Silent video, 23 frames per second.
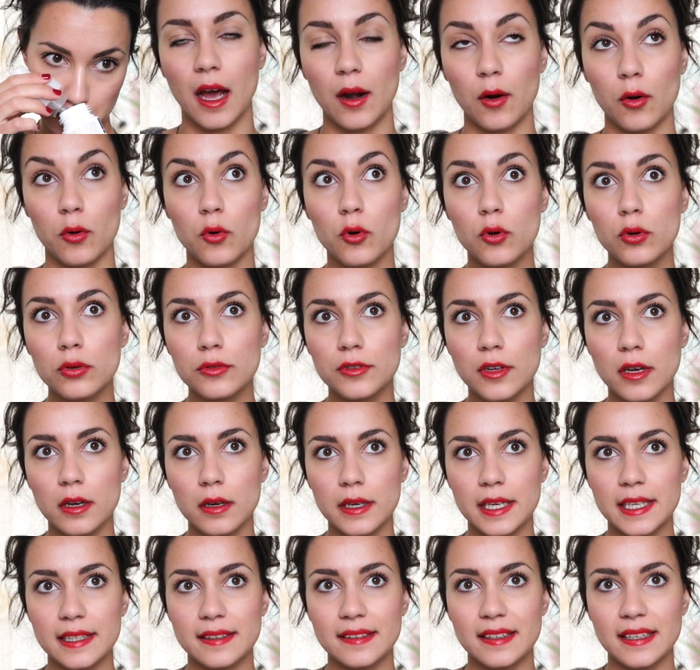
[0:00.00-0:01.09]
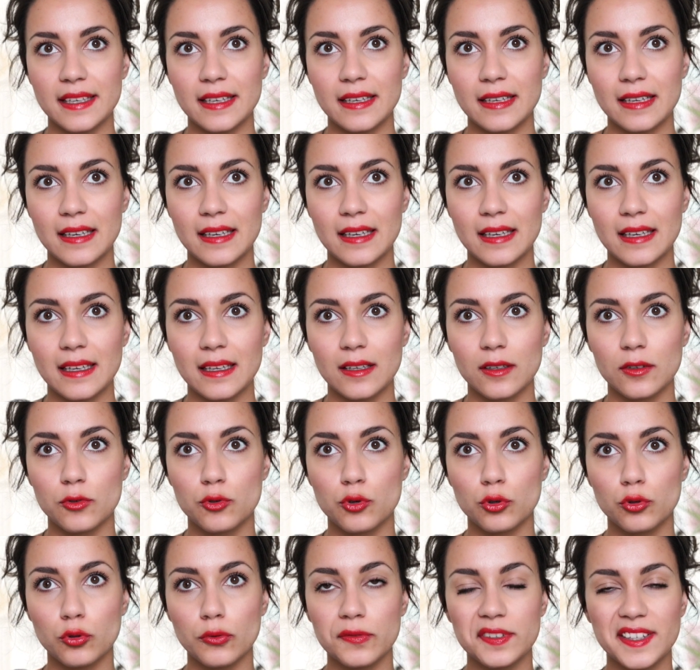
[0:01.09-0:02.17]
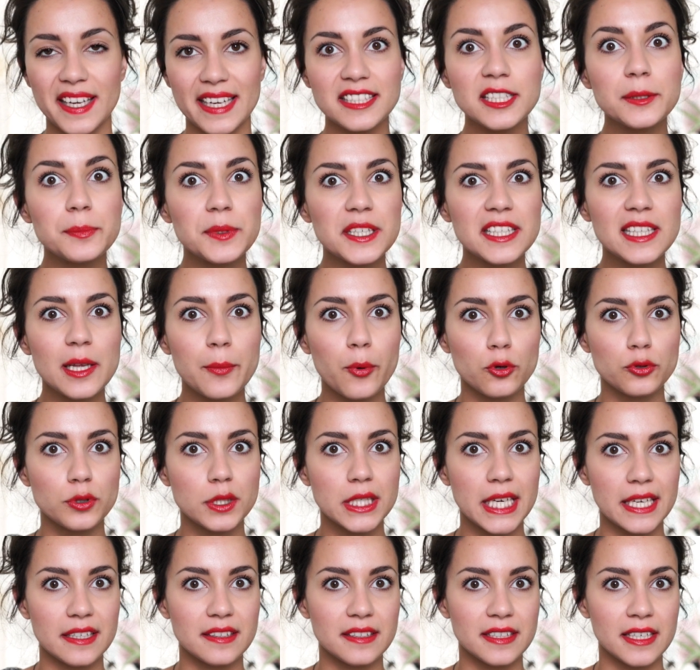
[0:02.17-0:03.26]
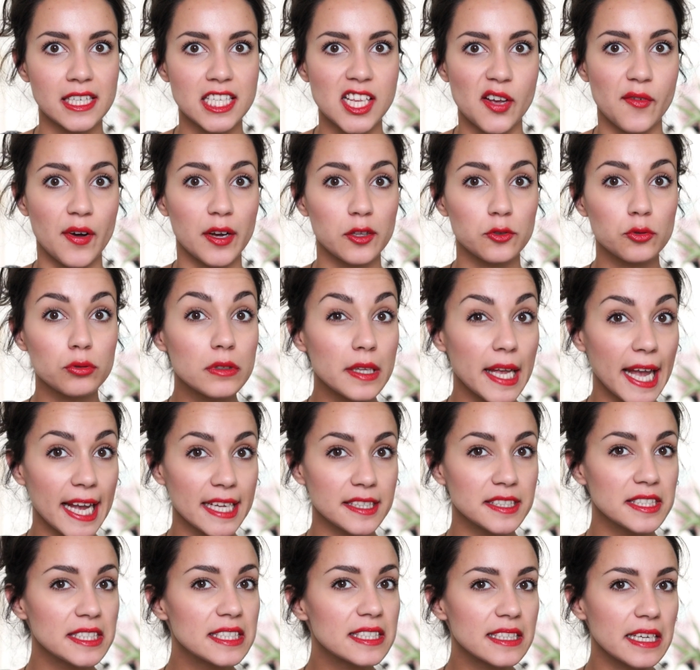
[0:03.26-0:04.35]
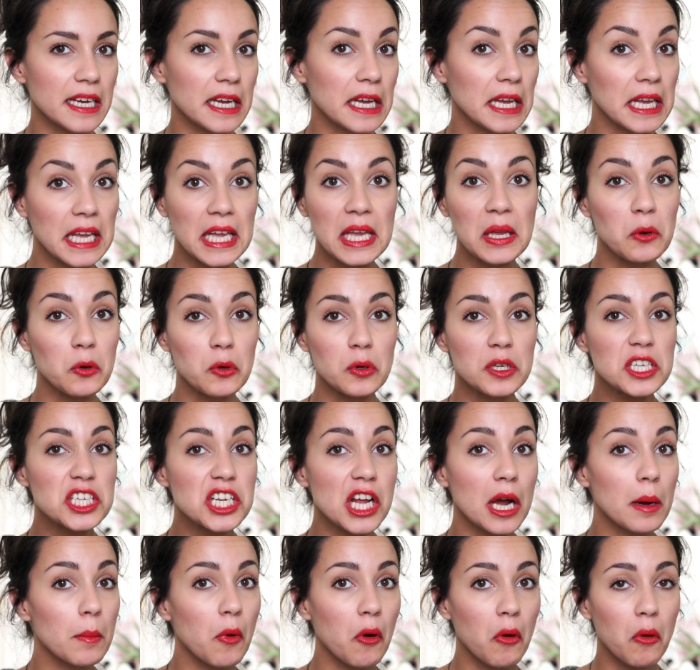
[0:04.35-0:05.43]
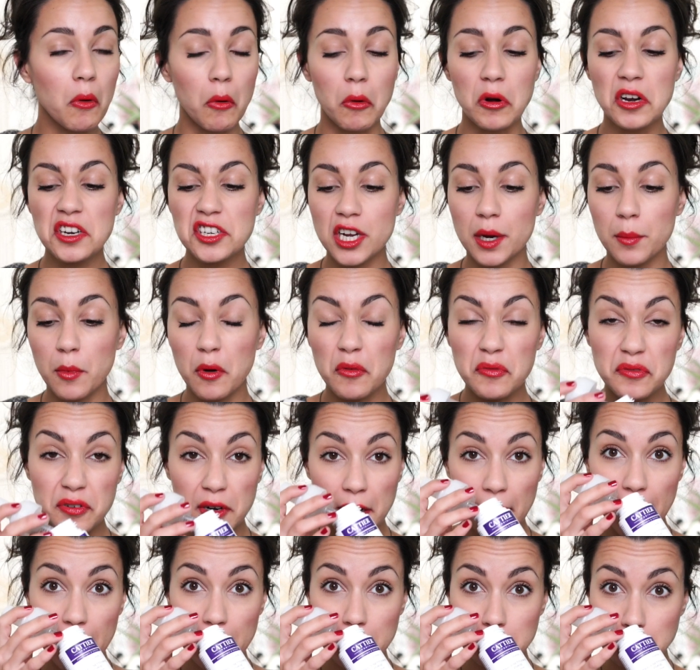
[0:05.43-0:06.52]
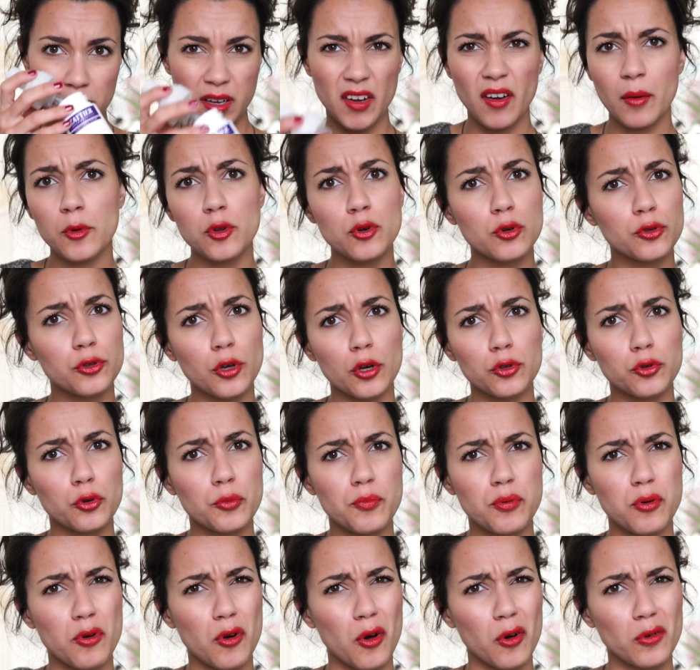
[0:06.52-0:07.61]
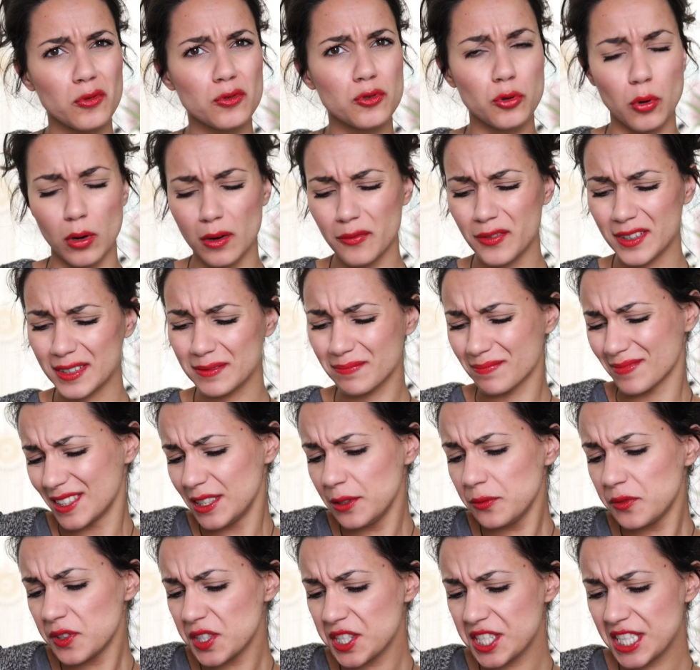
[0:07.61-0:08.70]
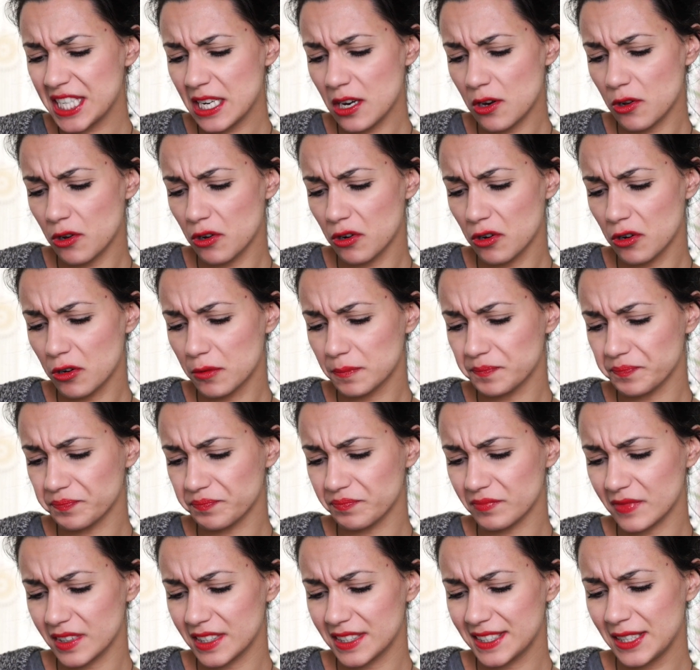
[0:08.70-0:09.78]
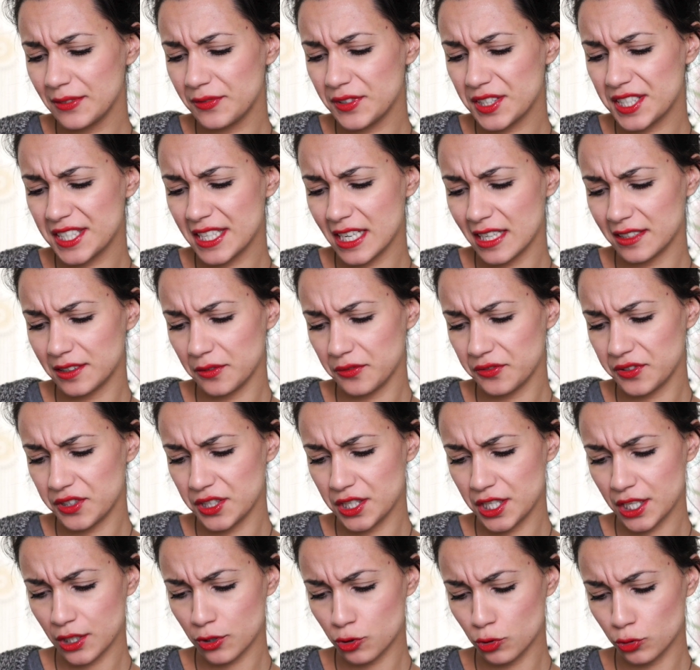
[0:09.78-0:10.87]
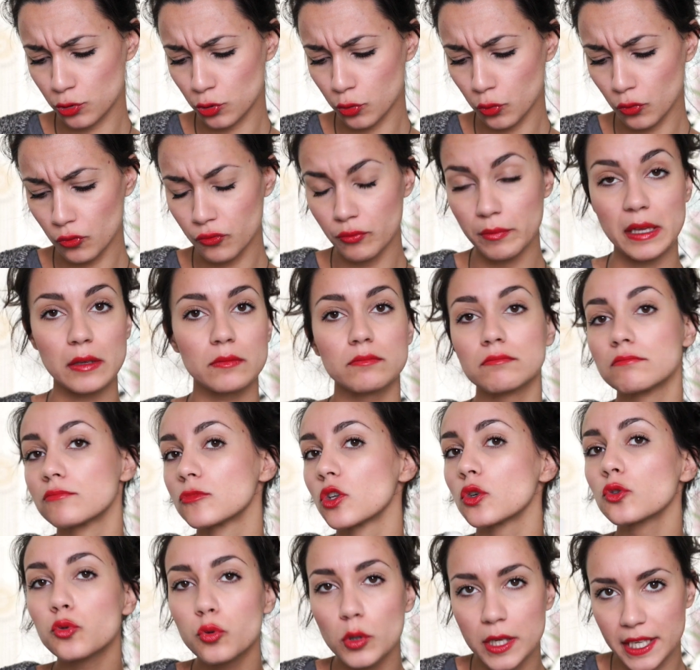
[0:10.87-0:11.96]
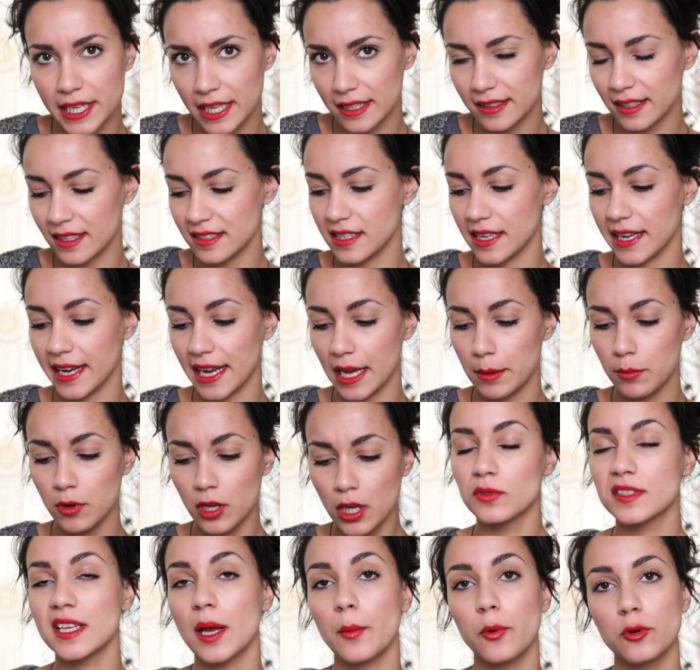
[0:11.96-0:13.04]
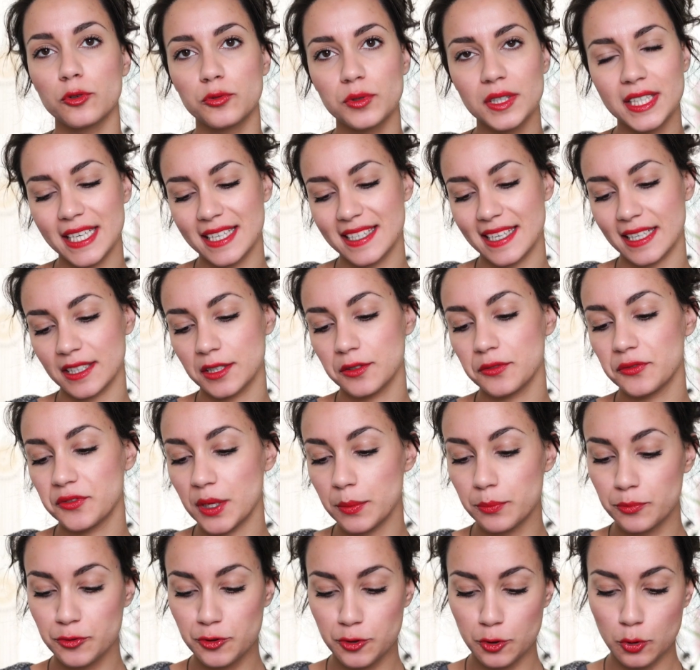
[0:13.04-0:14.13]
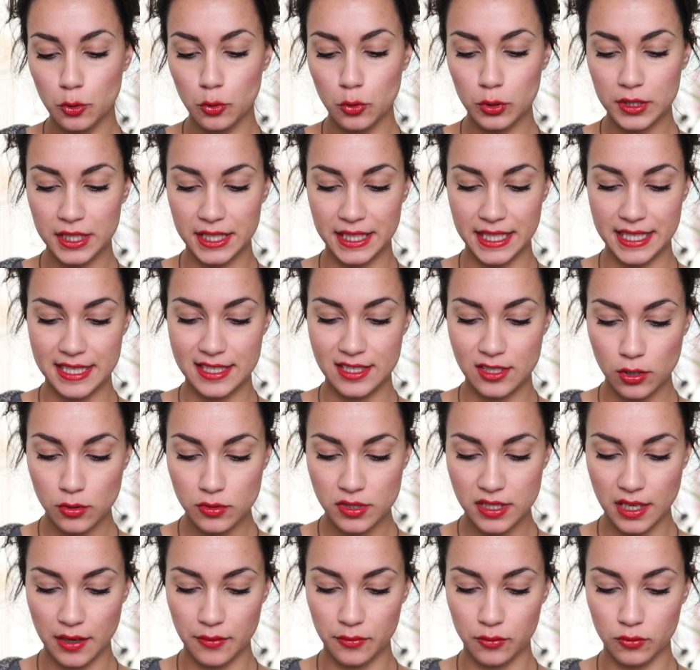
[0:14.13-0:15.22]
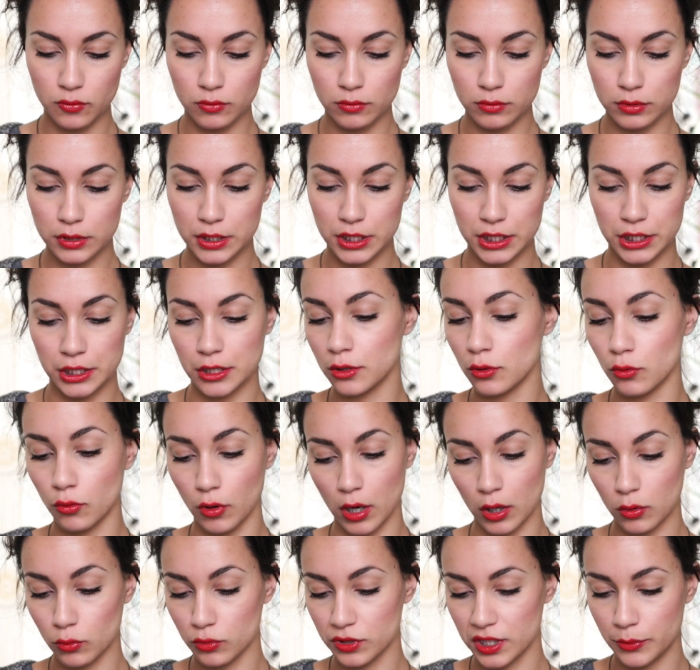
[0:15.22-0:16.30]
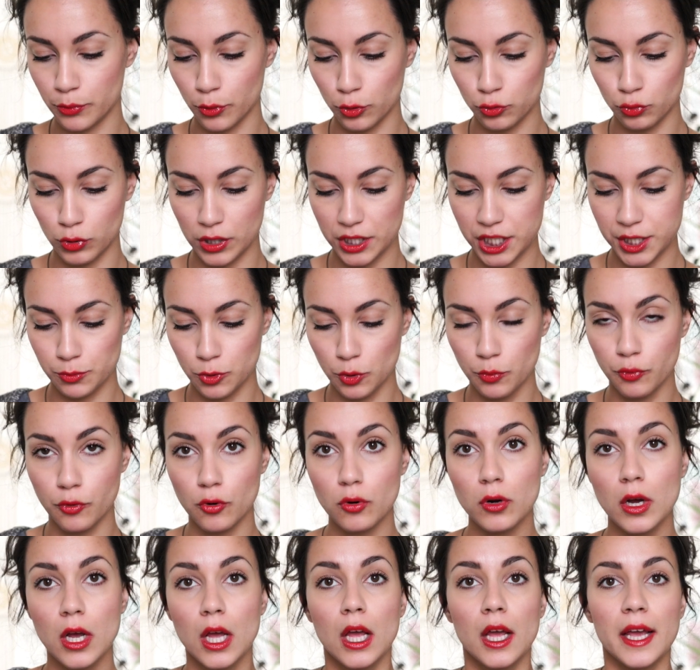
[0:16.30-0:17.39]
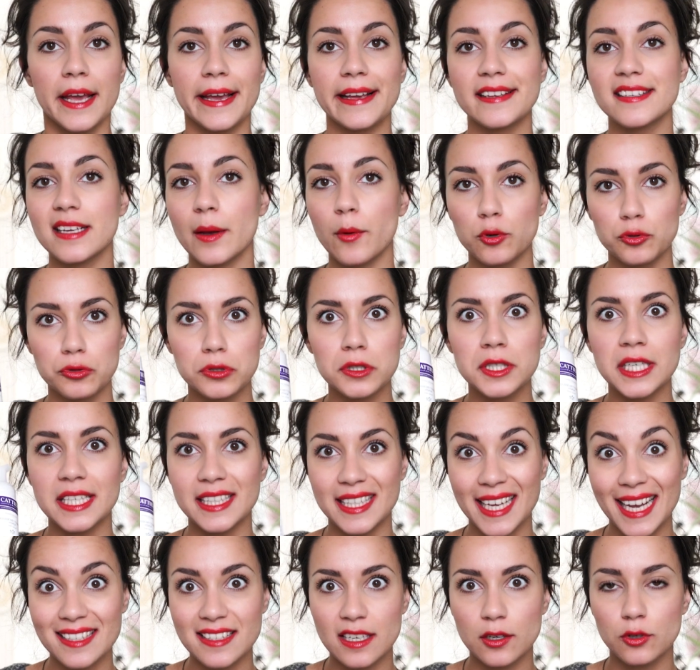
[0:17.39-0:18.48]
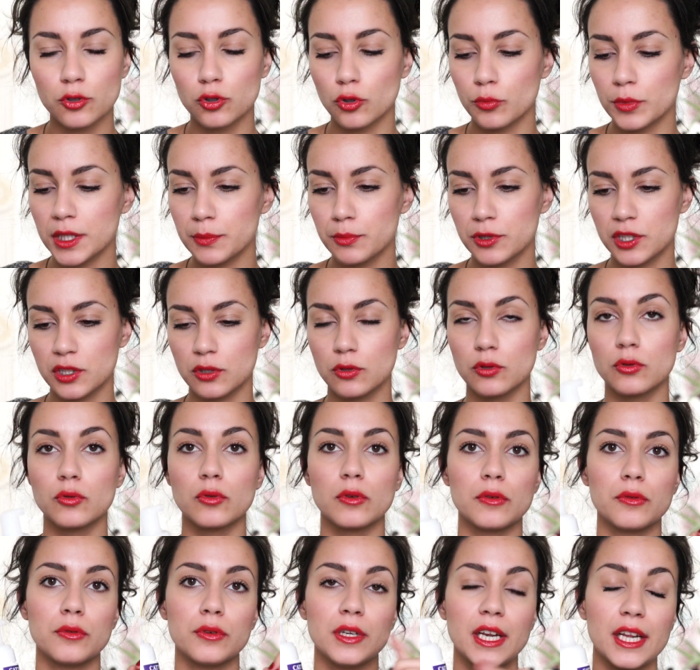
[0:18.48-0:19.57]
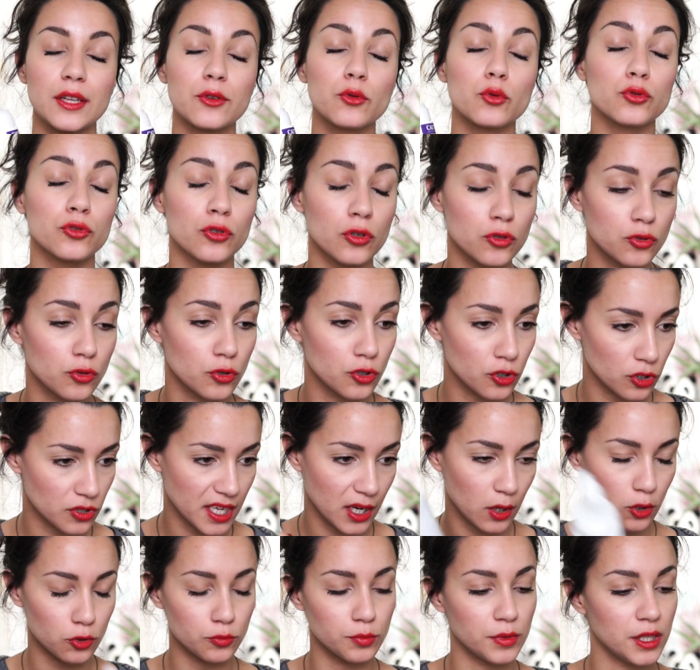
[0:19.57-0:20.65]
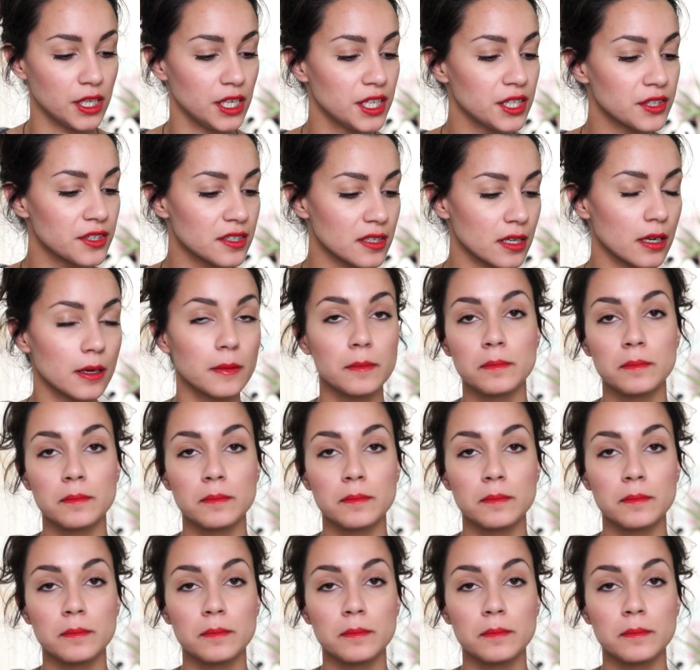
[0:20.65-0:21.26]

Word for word: alors l'odeur était, je trouve, très typique des produits Cathy, à savoir un truc très discret, euh, légèrement, euh, légèrement frais. Pas vraiment une odeur de plante, je crois, difficile, euh, difficile à définir, je trouve, mais dans tous les cas très agréable. Donc c'est un produit qui est certifié bio, qui est sans savon, qui est voilà conseillé pour tous les types de peau, et c'est un produit qui est très économique puisqu'il a une contenance de 150 ml.